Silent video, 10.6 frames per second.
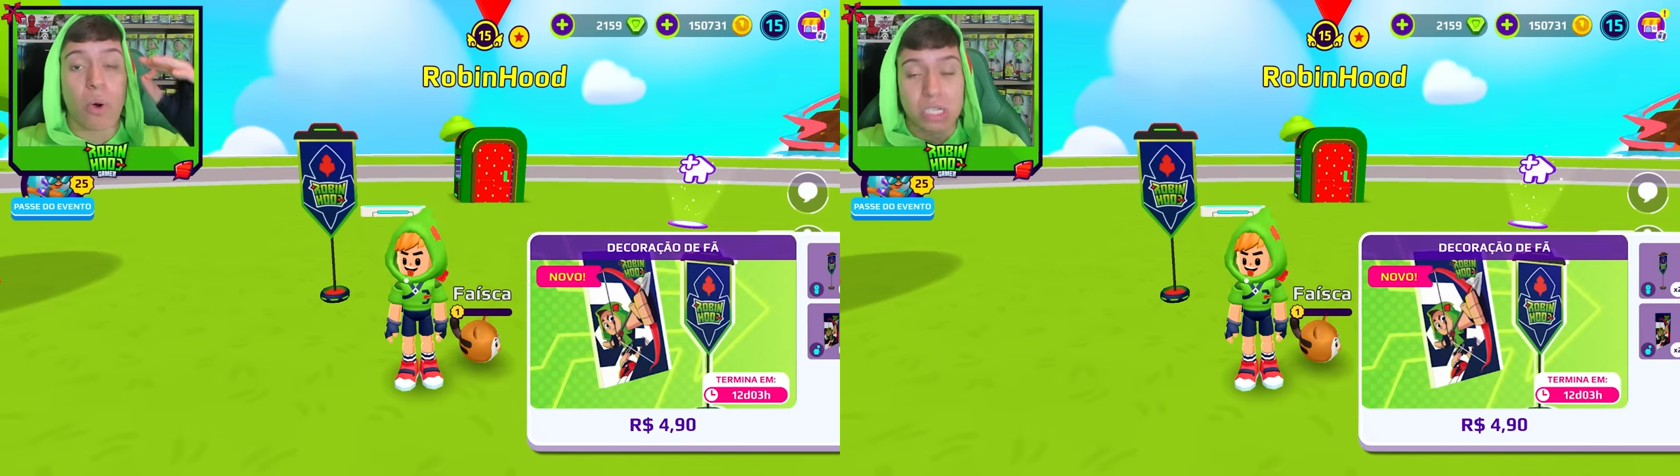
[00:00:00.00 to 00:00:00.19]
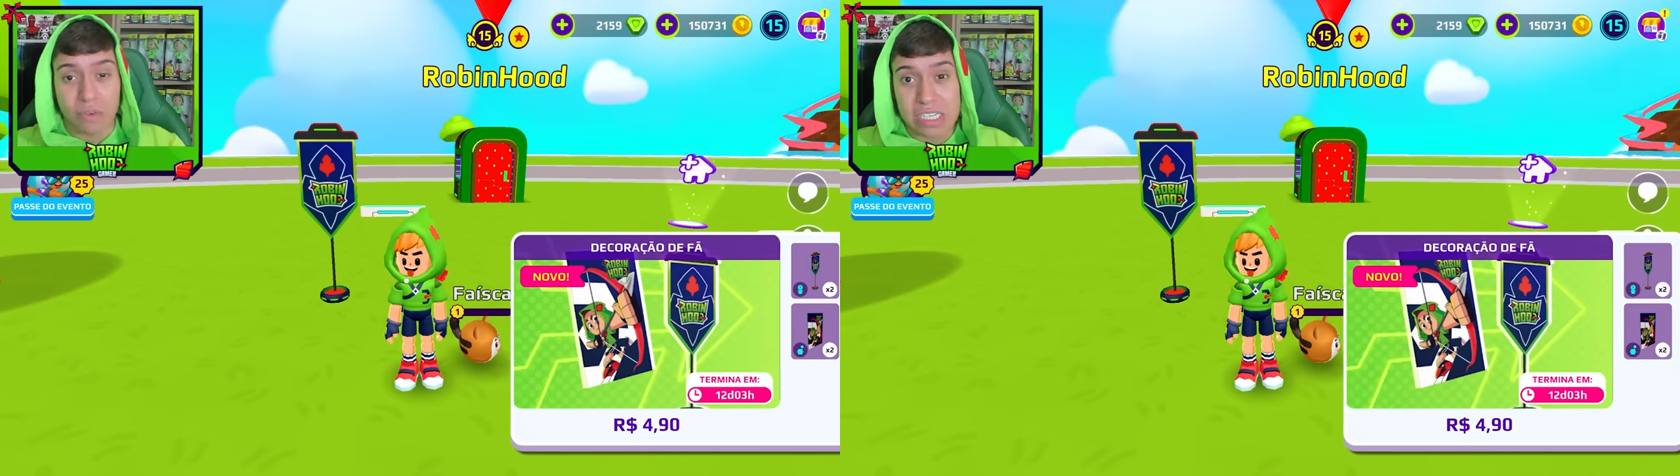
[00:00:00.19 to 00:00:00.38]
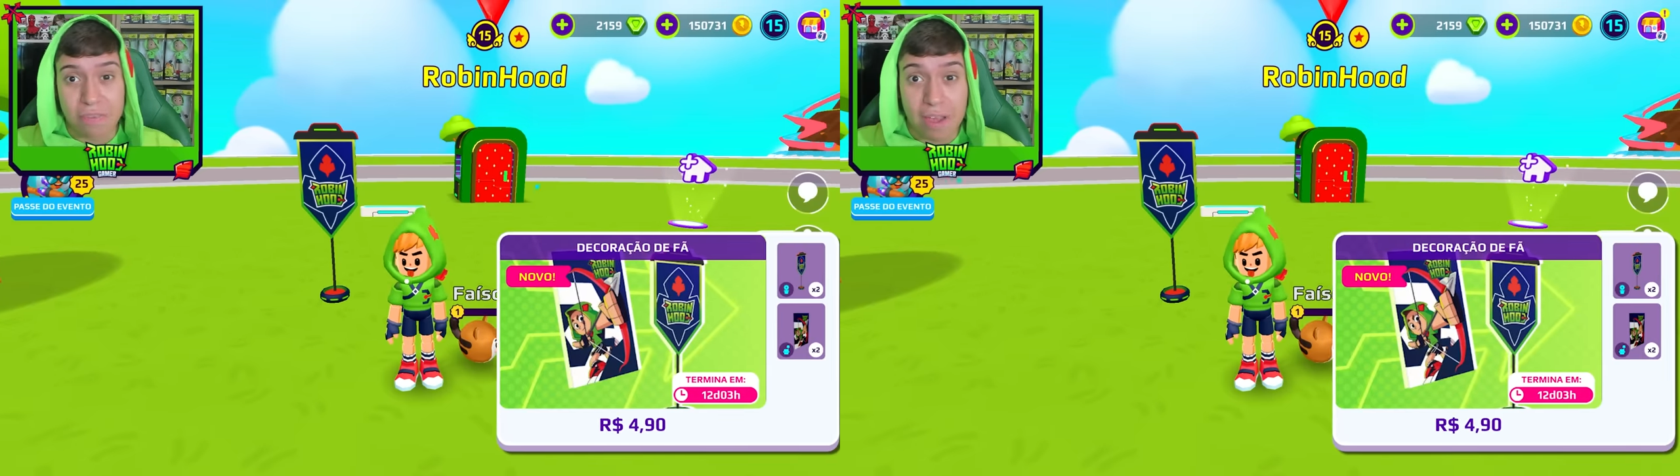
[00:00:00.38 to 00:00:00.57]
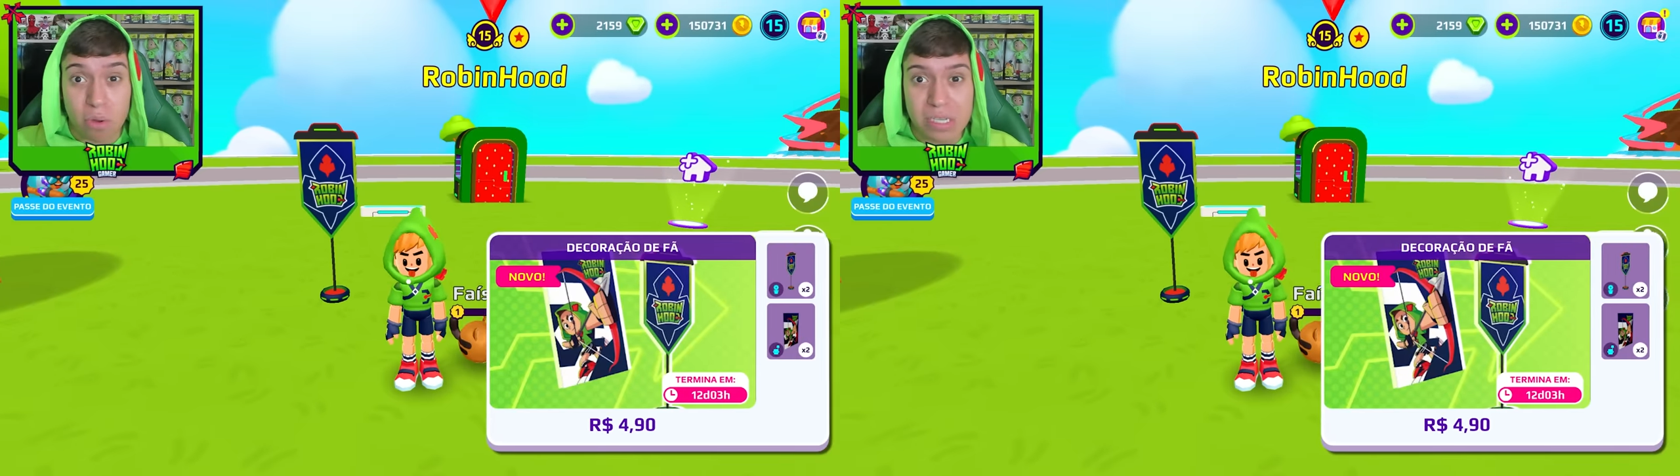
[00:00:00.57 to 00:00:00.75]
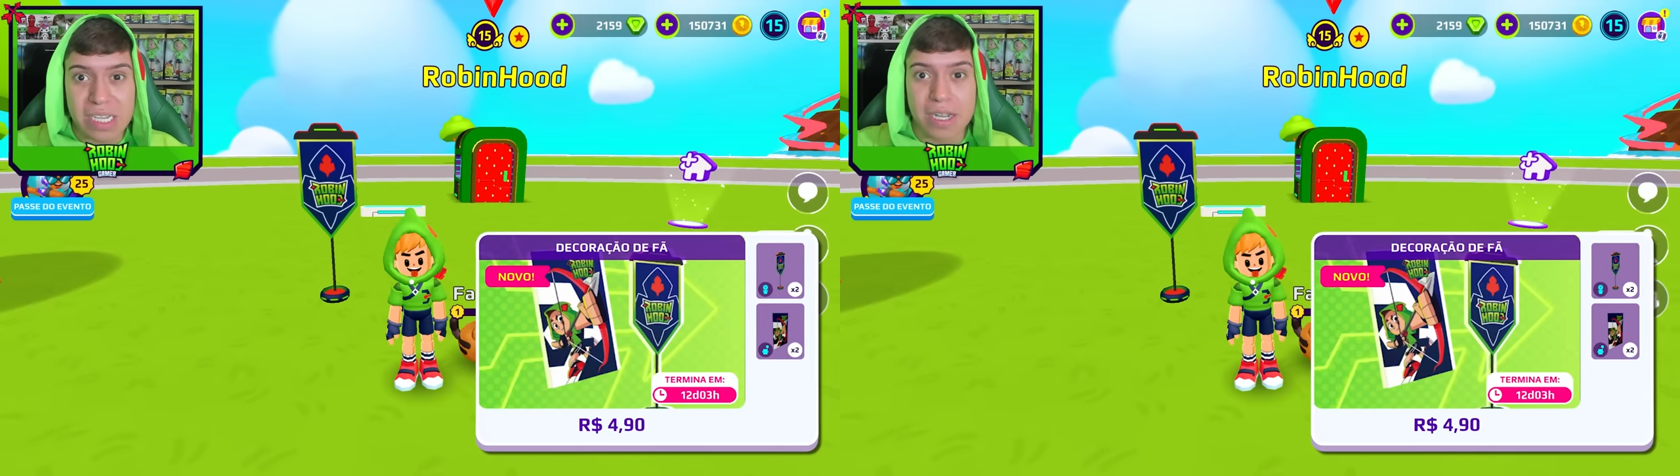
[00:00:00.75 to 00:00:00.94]
onde você vai
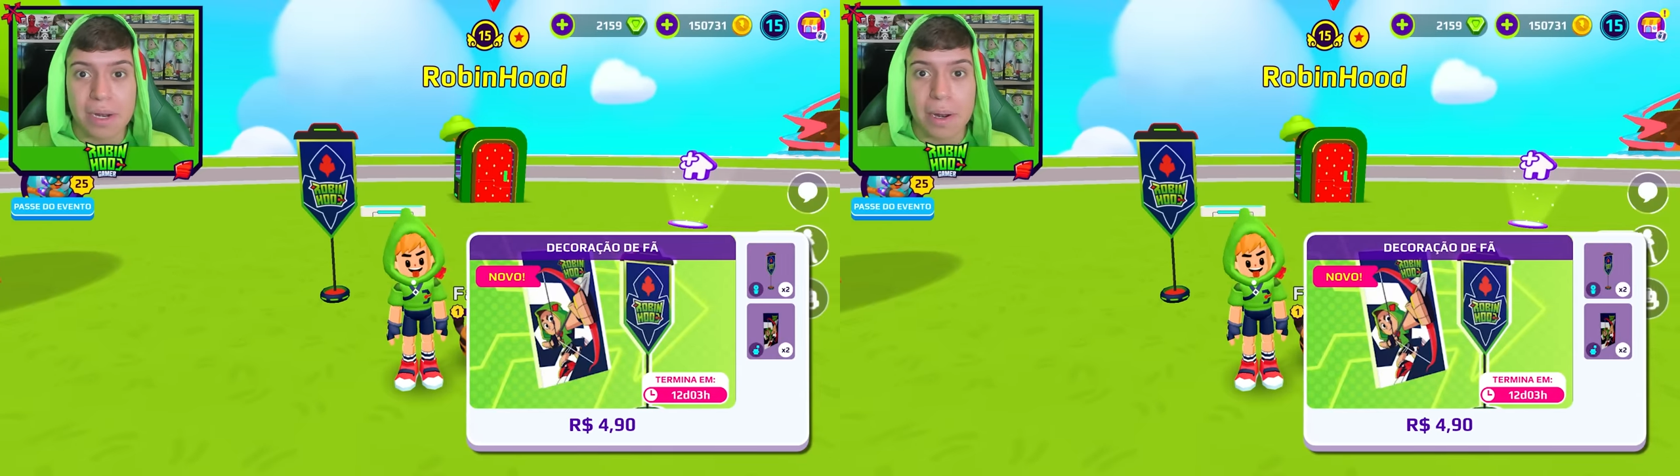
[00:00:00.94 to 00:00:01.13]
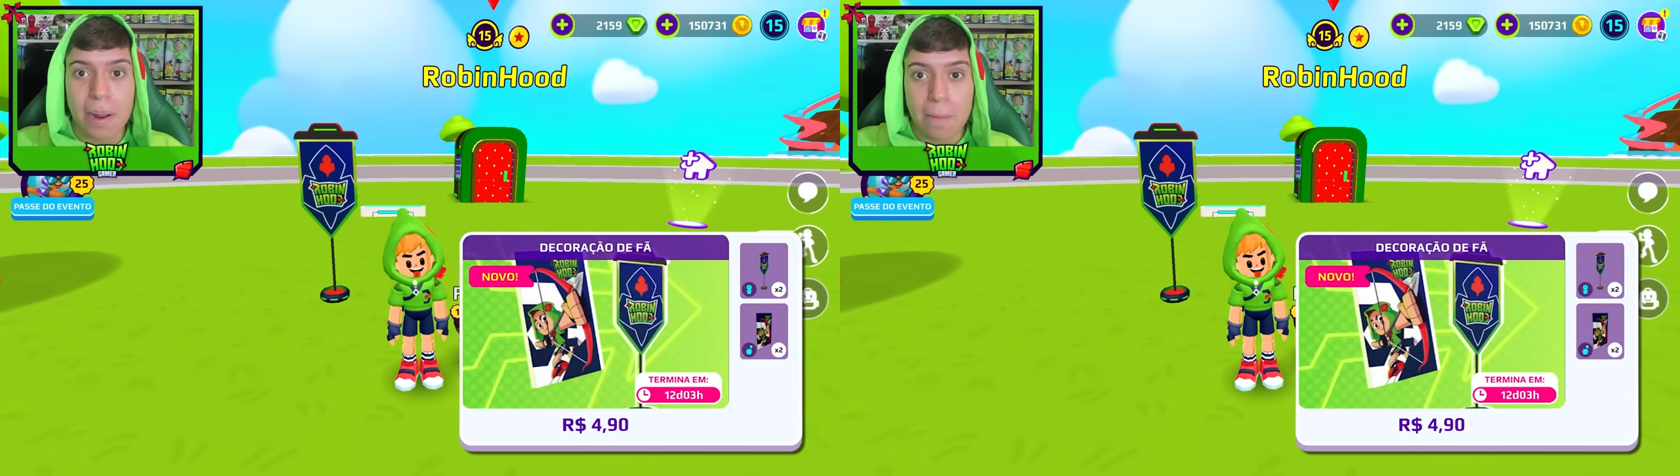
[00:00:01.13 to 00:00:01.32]
conseguir